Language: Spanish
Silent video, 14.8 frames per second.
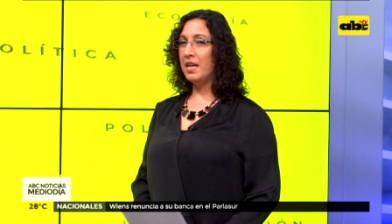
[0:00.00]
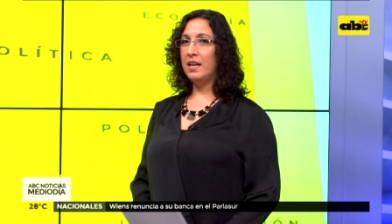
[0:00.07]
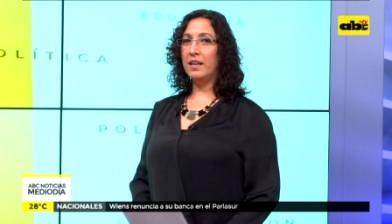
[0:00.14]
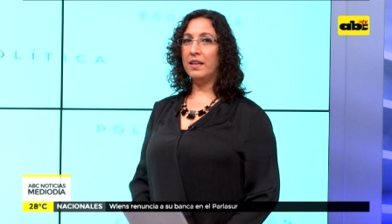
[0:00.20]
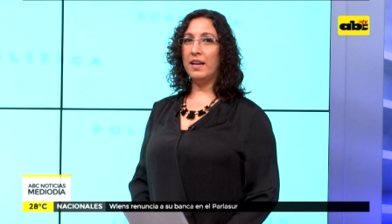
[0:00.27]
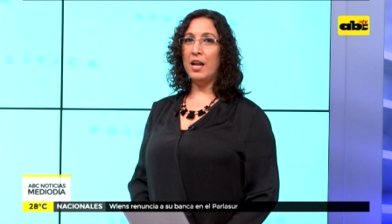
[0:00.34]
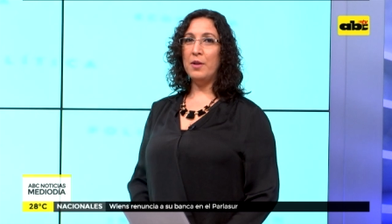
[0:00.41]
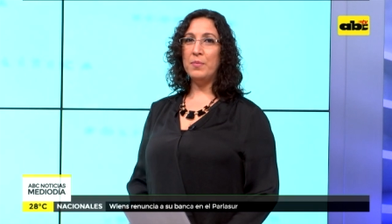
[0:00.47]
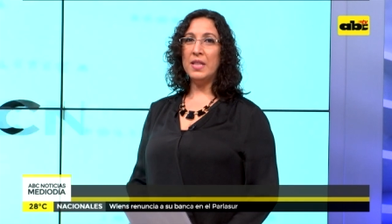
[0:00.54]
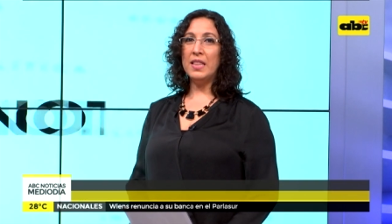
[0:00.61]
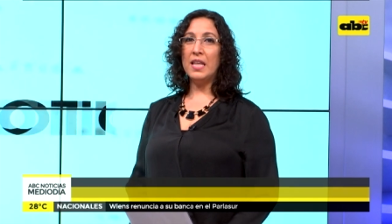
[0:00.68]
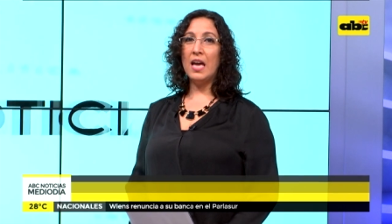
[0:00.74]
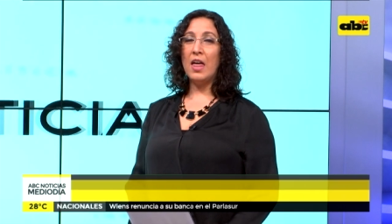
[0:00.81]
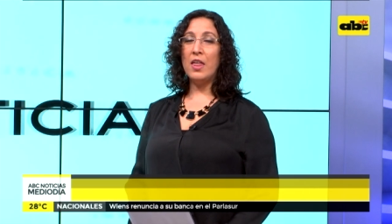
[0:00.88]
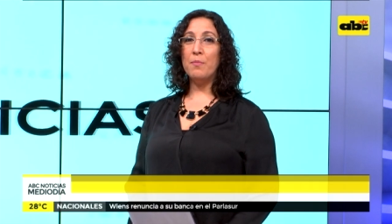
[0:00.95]

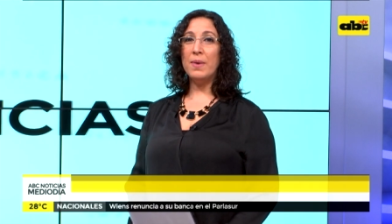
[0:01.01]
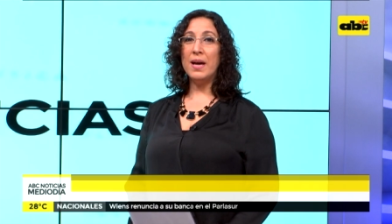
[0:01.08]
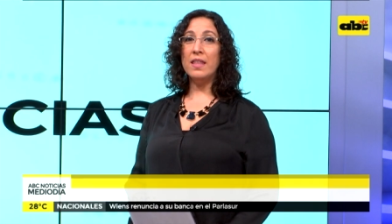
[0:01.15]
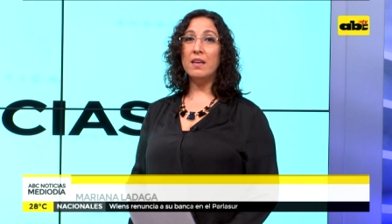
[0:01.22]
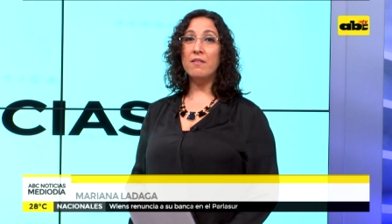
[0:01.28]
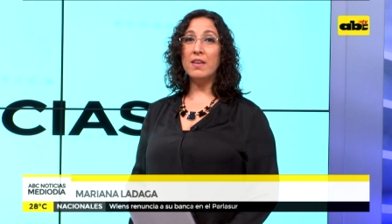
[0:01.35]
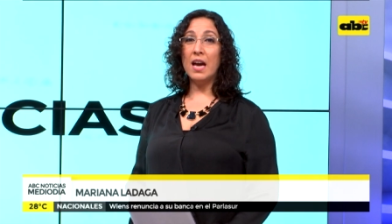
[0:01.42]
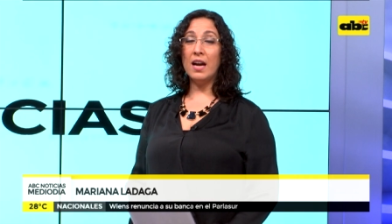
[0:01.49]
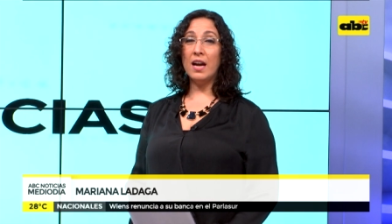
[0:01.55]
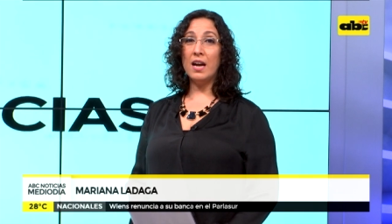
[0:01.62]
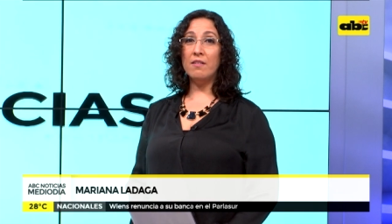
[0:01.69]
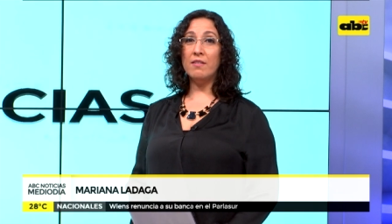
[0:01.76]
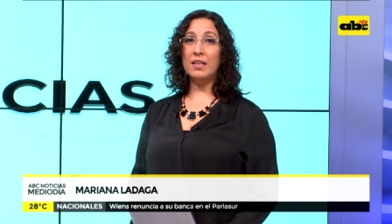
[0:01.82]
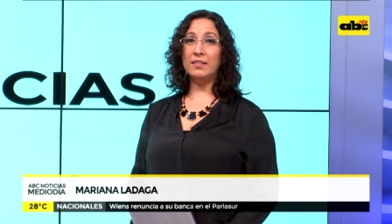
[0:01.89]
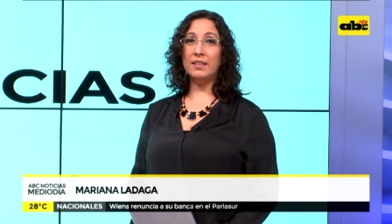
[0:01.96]
Realmente, además de
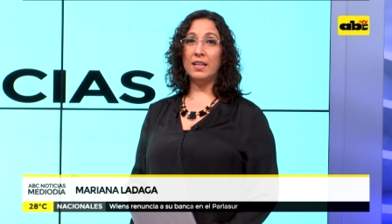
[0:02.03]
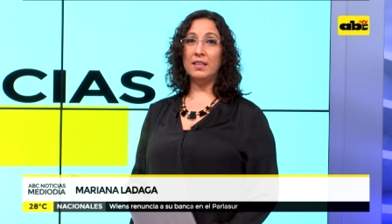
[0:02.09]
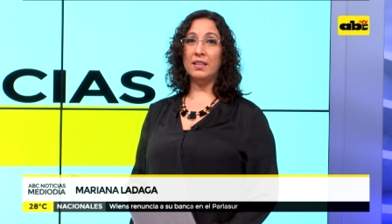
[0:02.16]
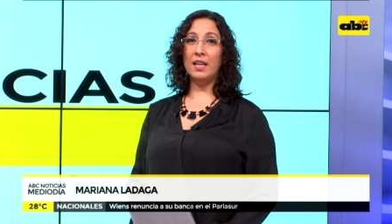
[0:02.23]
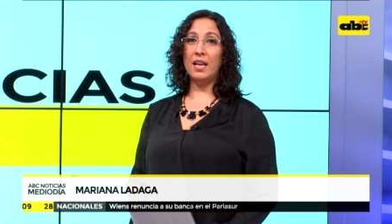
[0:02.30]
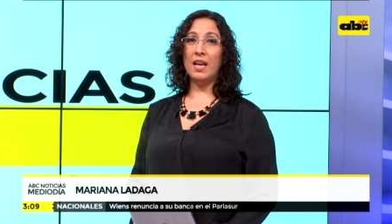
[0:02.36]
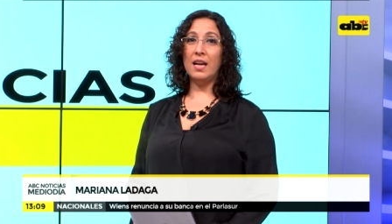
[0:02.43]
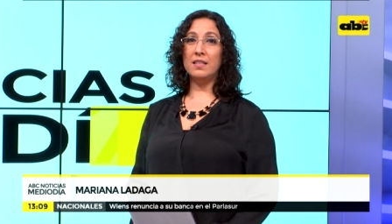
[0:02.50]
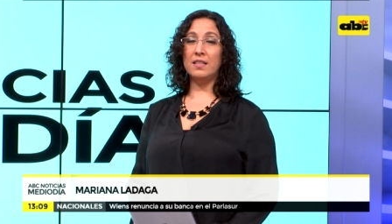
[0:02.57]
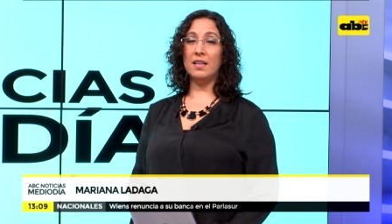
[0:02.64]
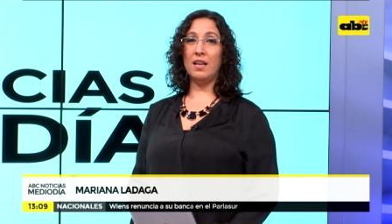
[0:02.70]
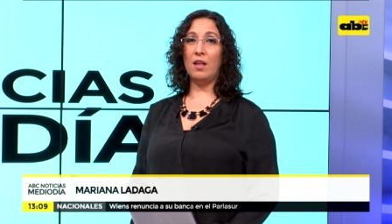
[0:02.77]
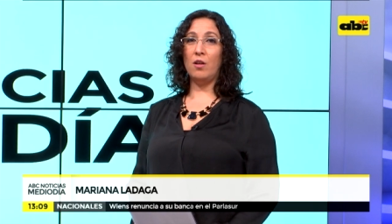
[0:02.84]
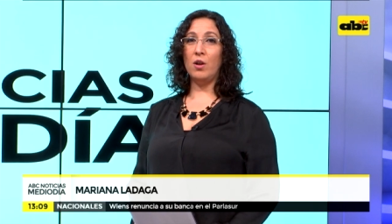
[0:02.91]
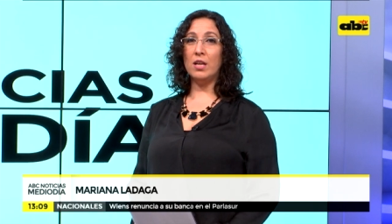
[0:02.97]
viajar bastante, la
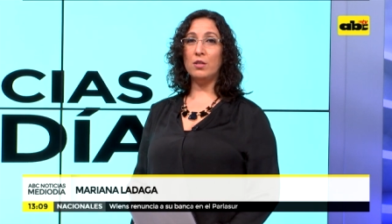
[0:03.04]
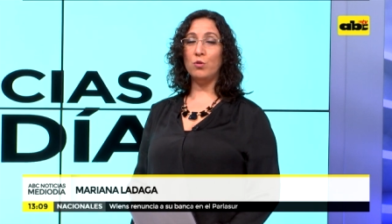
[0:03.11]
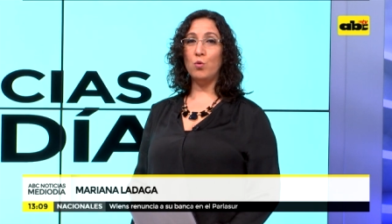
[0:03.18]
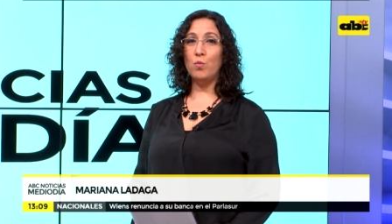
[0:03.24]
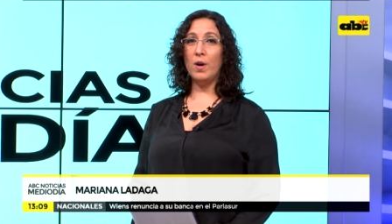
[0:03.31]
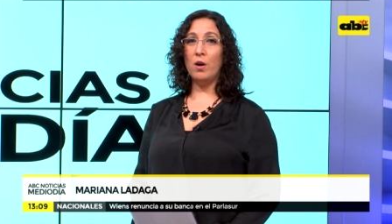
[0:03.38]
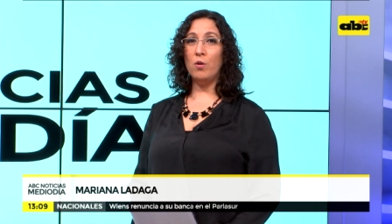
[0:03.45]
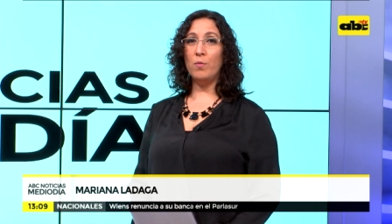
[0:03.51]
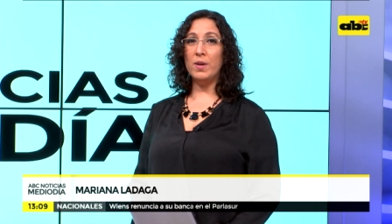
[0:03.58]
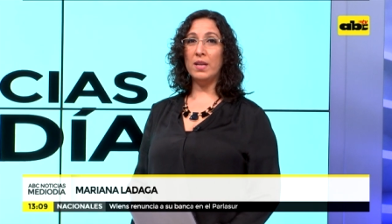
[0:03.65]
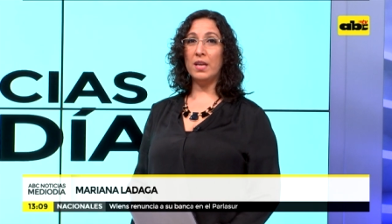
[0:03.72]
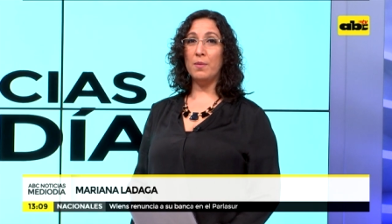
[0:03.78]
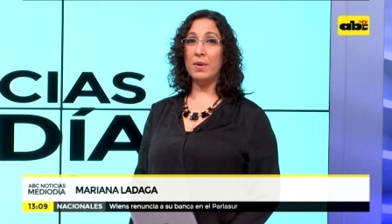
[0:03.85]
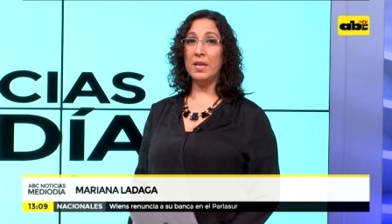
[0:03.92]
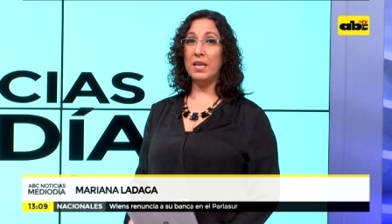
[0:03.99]
senadora Zulma
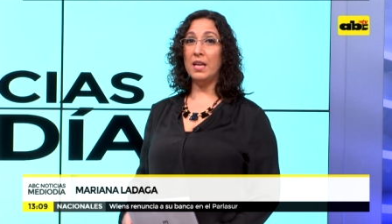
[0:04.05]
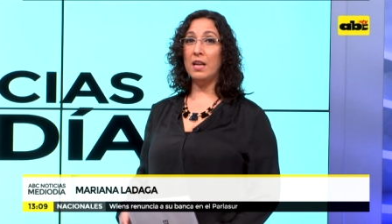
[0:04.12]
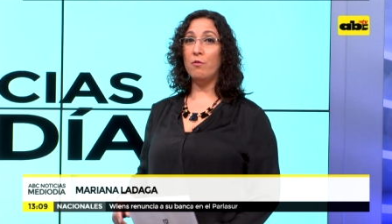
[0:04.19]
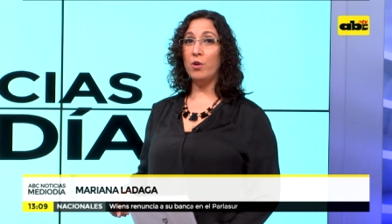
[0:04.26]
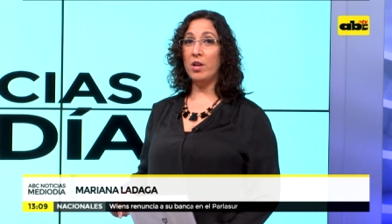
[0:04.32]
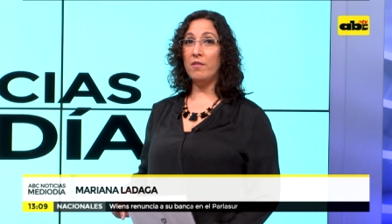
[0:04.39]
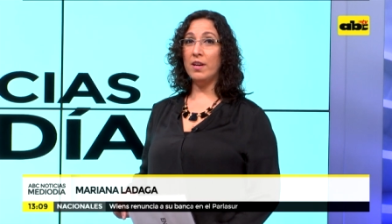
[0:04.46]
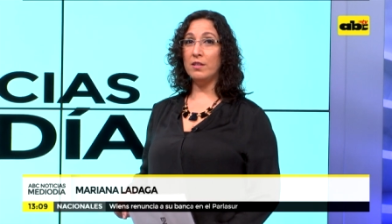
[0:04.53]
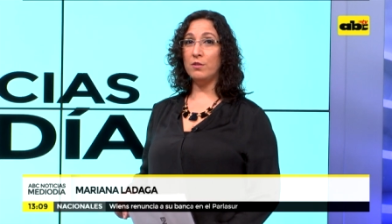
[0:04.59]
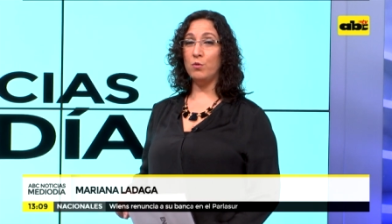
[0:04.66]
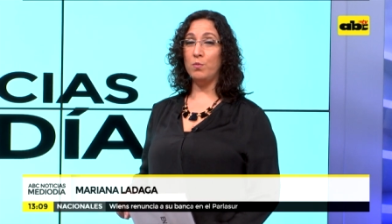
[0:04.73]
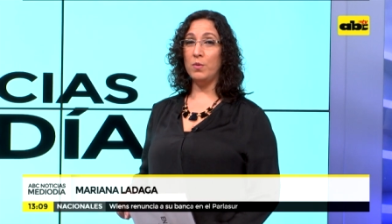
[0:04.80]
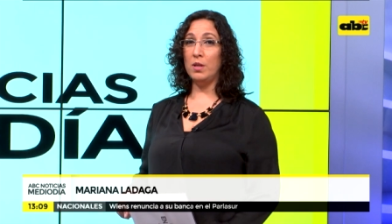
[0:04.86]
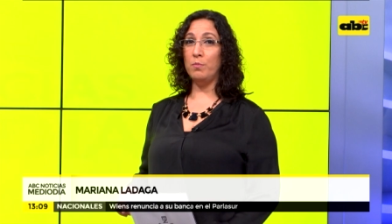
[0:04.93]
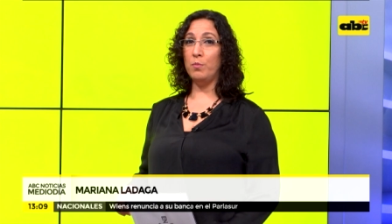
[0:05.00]
Gómez, que mañana vuelve a
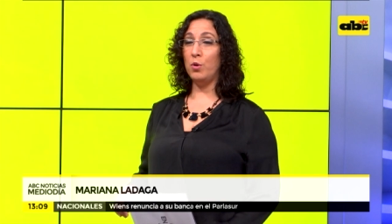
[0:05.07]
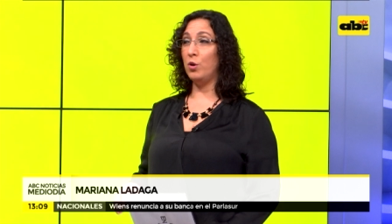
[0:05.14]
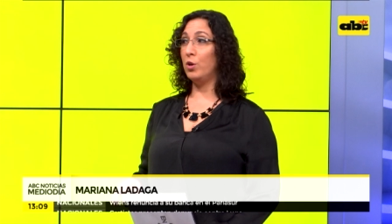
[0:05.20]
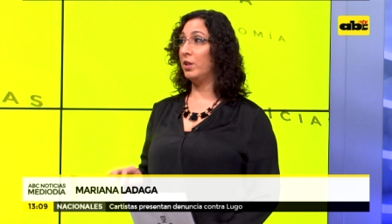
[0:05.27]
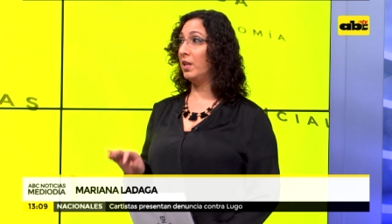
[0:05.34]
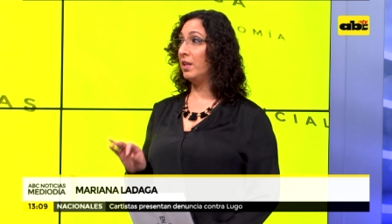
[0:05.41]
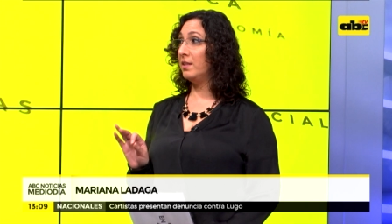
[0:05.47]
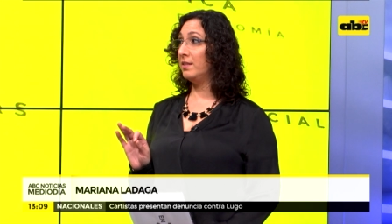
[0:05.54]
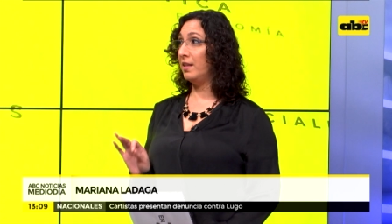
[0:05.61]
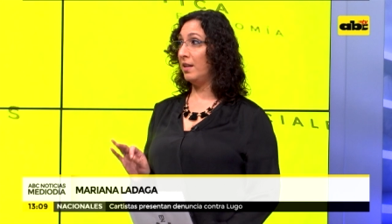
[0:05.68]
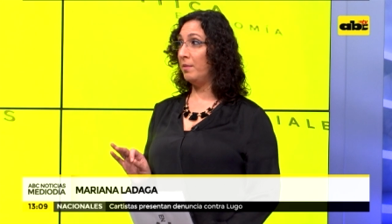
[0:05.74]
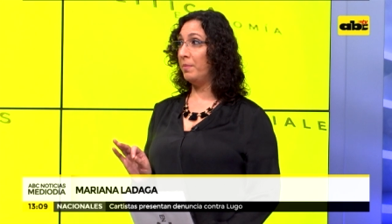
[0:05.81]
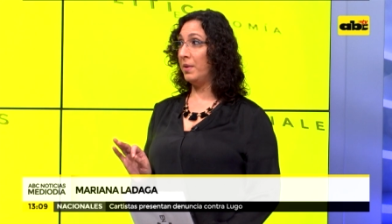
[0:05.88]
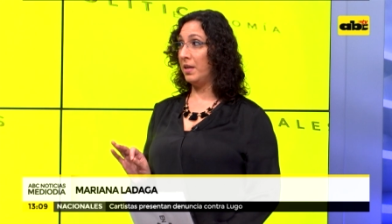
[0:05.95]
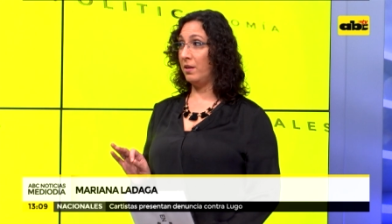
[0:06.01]
asumir por
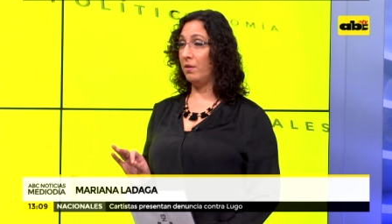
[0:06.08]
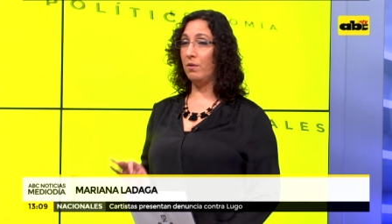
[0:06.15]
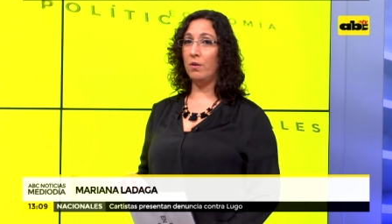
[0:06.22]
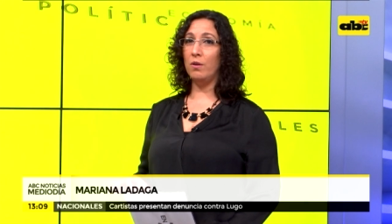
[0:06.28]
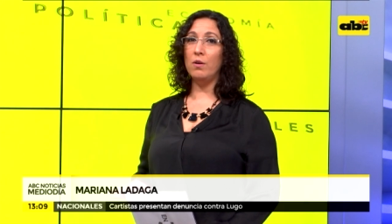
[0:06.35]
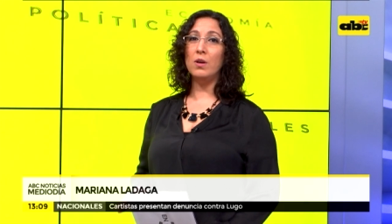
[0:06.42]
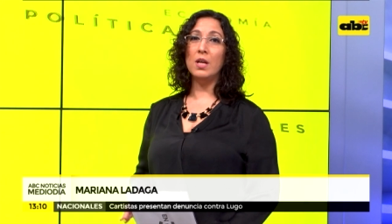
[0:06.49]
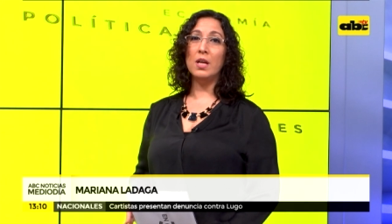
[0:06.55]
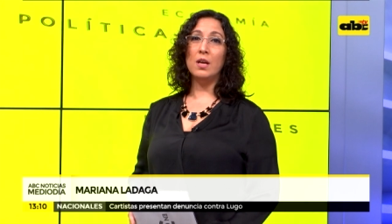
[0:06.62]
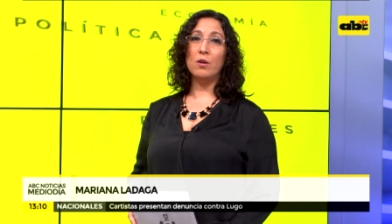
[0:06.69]
tercer periodo